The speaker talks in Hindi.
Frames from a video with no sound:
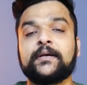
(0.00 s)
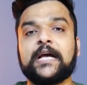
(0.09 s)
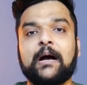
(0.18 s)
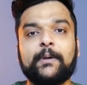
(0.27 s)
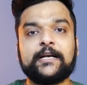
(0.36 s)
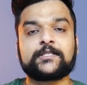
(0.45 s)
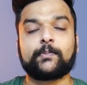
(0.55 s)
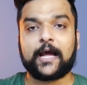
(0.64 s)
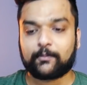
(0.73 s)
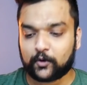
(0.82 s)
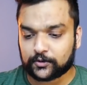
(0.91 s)
यहां पे डिस्प्ले
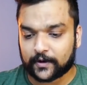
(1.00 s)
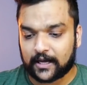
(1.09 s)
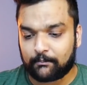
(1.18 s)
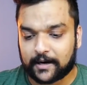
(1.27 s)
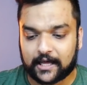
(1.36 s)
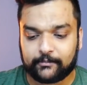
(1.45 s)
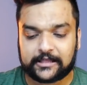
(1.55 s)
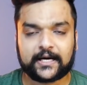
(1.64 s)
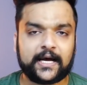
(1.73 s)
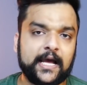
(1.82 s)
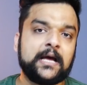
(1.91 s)
आपको थोड़ा बड़ा
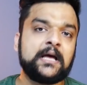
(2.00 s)
मिलता है